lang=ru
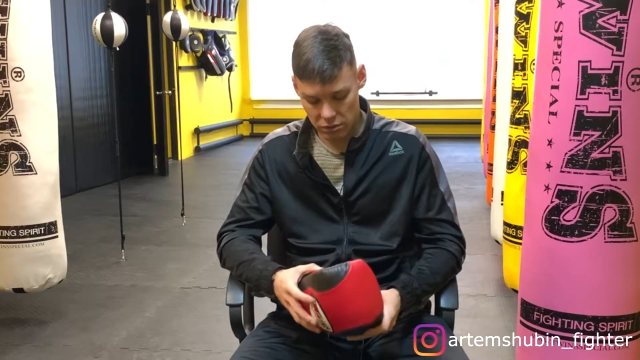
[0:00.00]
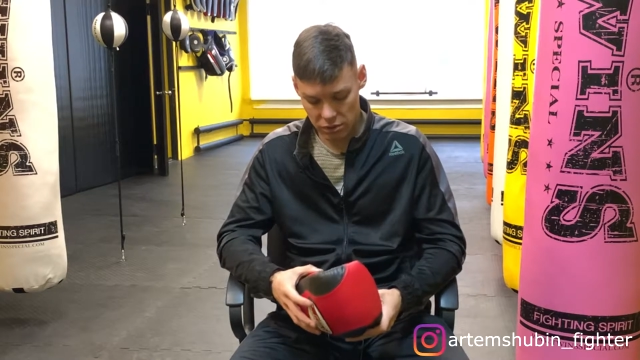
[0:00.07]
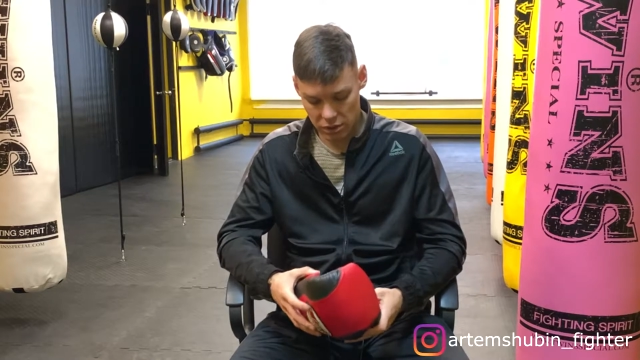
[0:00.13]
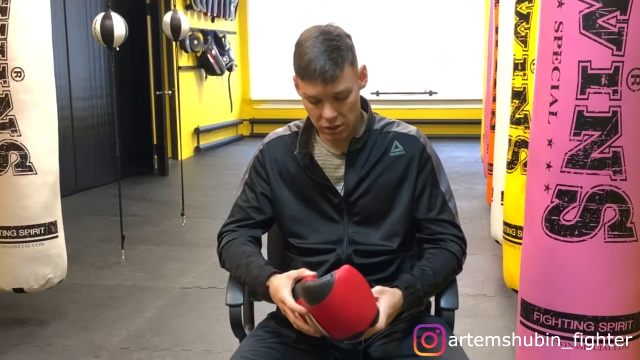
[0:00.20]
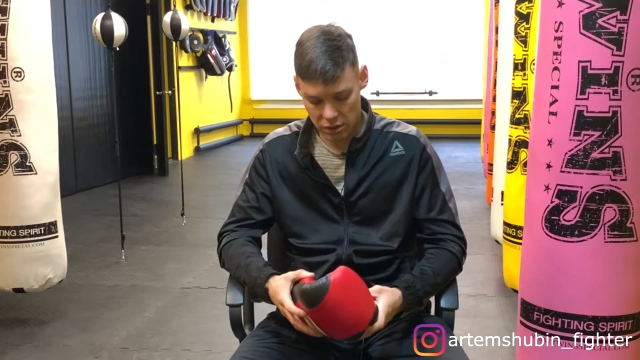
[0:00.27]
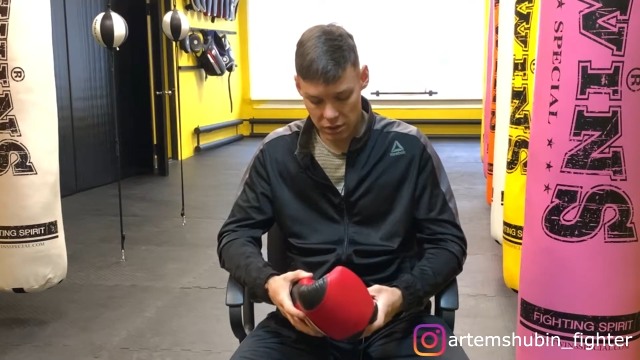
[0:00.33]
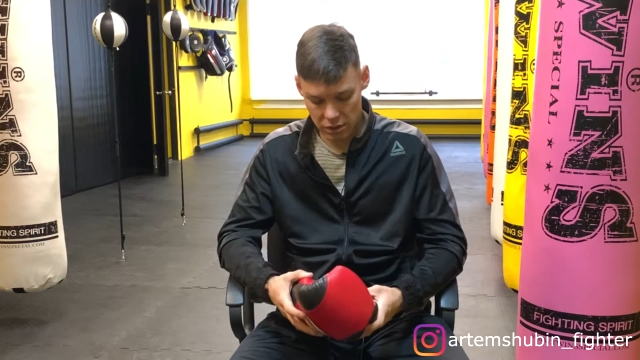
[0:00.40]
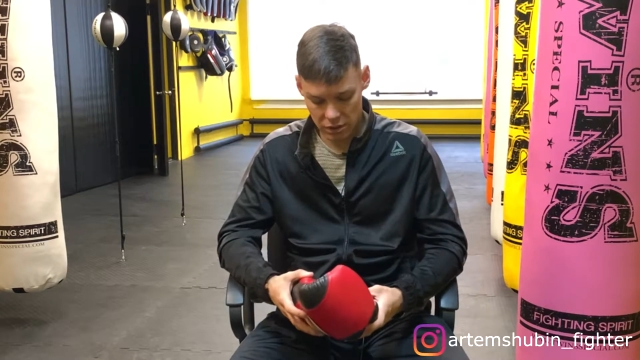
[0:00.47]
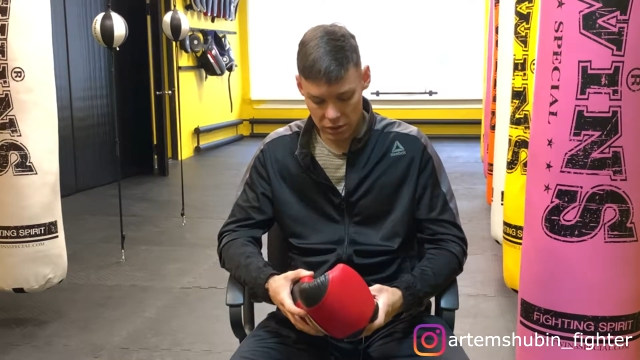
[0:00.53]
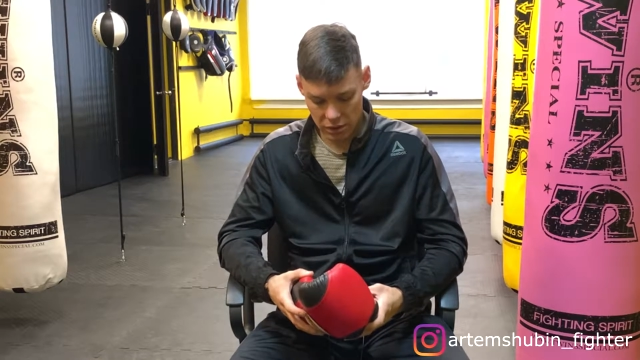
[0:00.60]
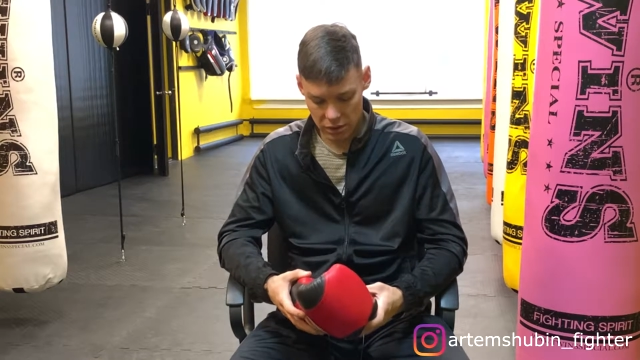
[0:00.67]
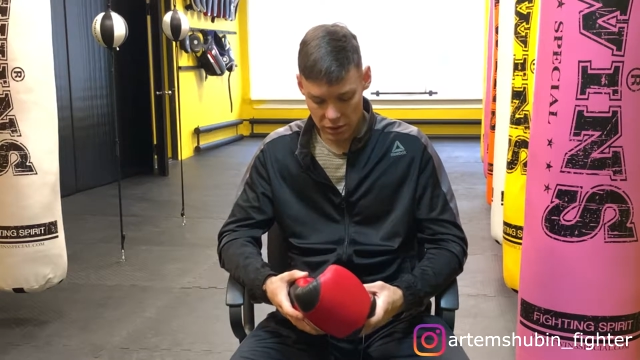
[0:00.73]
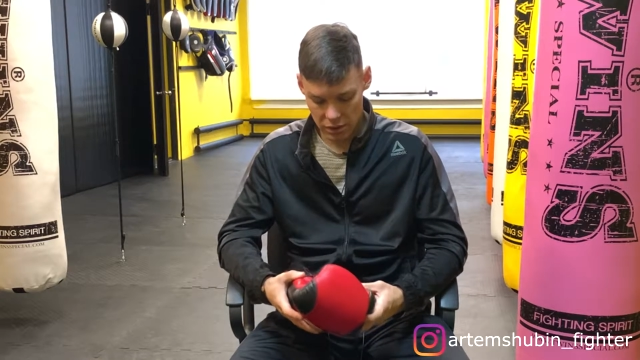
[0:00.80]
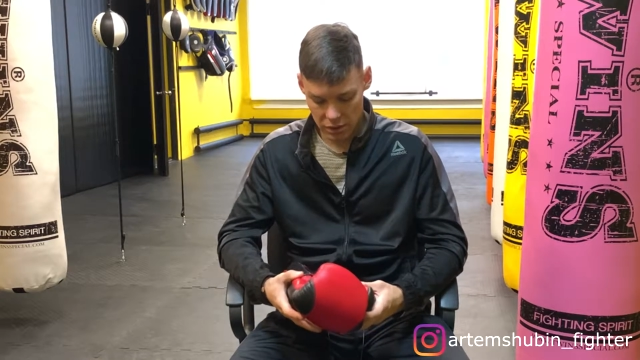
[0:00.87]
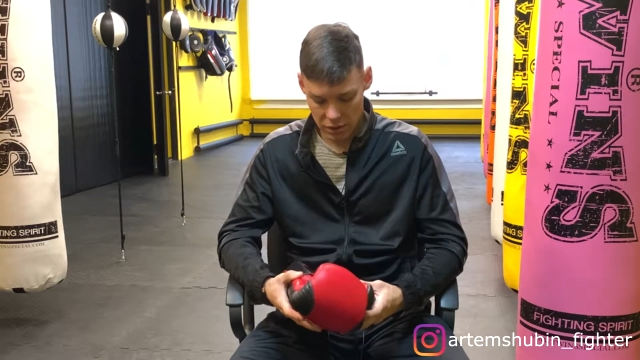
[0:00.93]
никаких
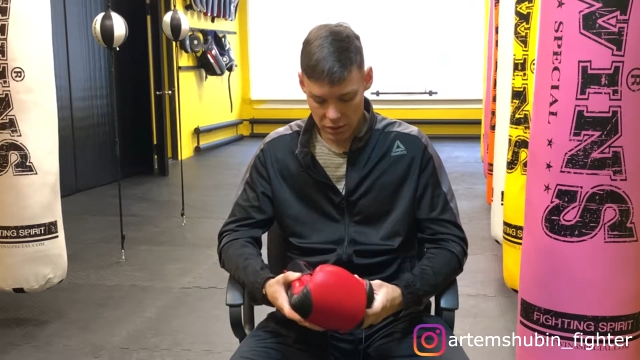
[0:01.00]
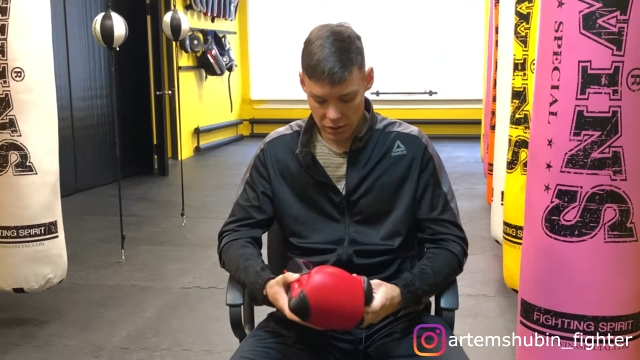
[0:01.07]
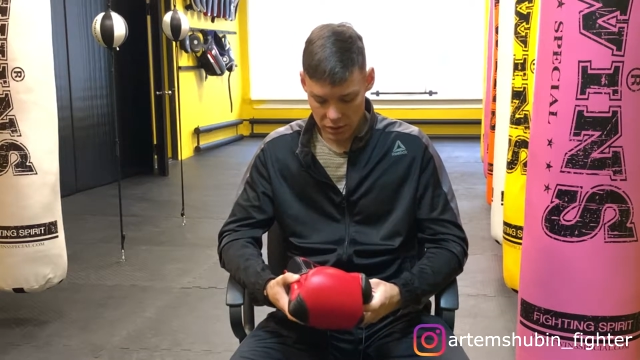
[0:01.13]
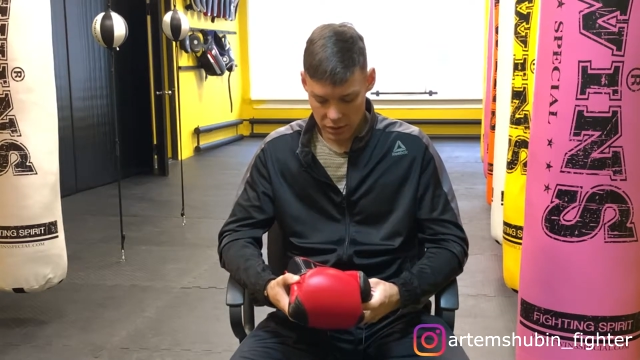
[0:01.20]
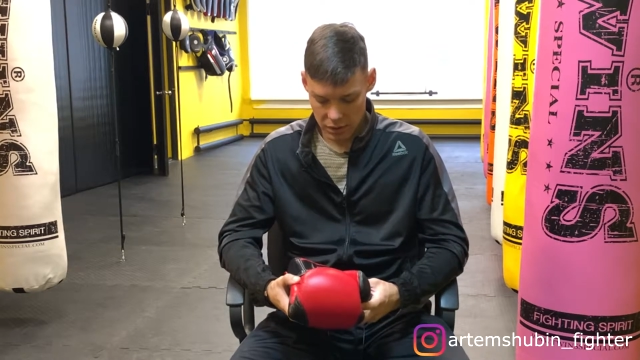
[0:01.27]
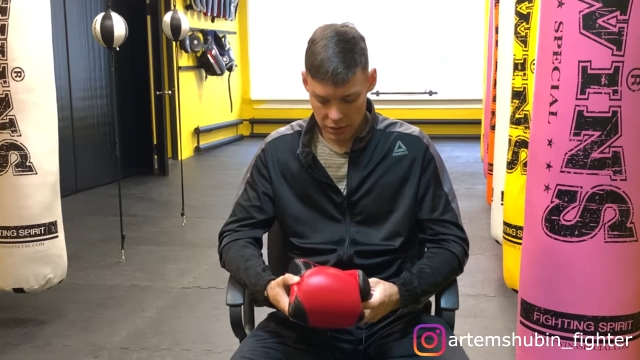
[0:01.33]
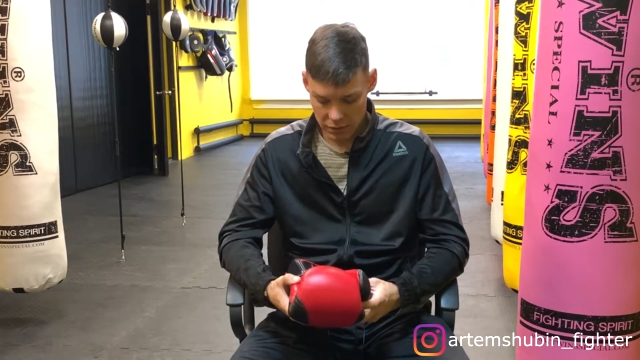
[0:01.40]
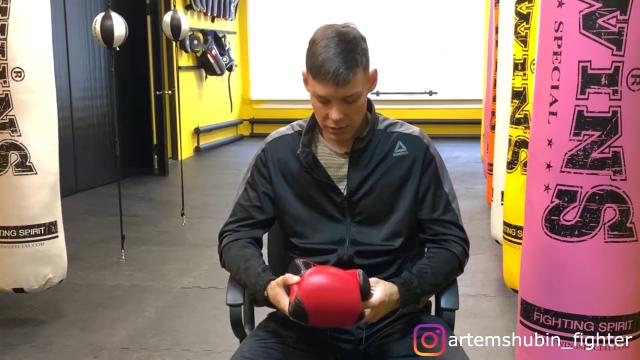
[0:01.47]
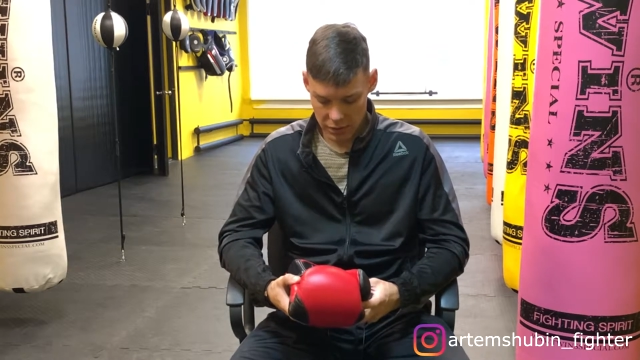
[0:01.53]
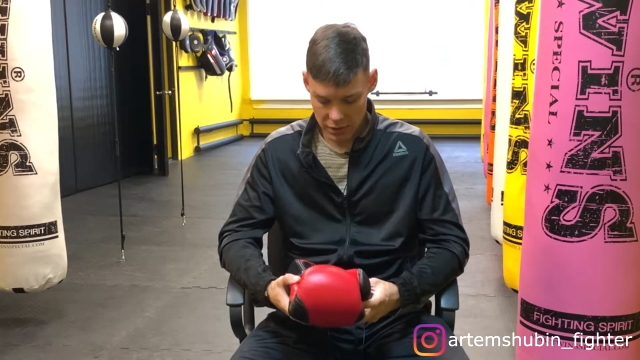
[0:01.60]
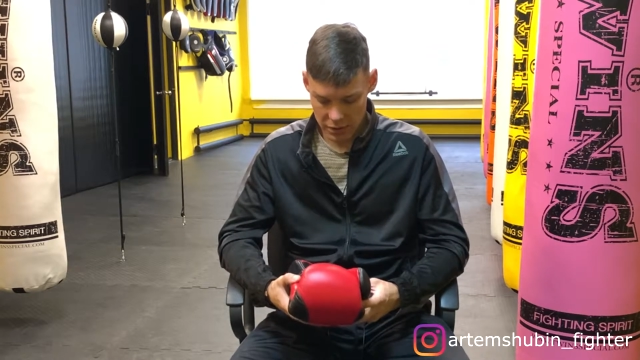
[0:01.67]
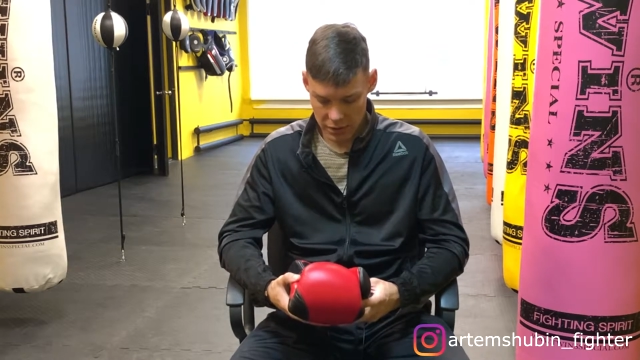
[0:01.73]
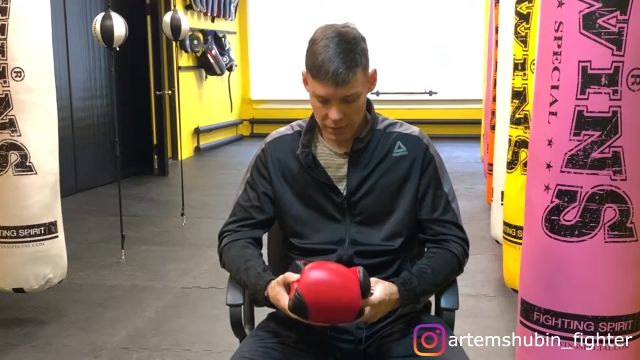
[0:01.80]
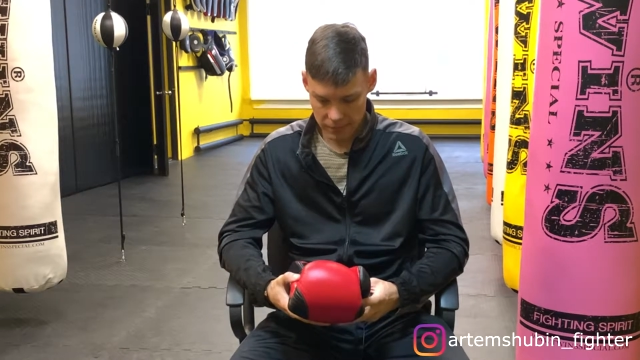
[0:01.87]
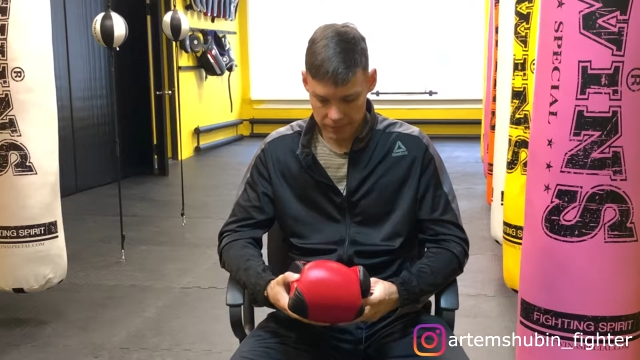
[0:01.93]

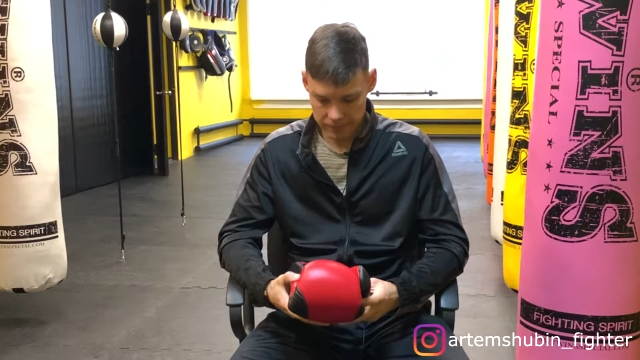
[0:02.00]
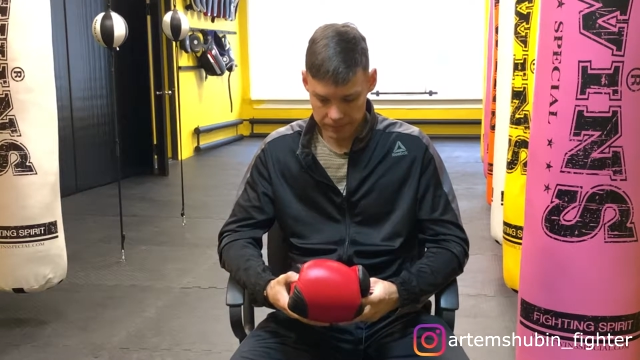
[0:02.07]
отверстий.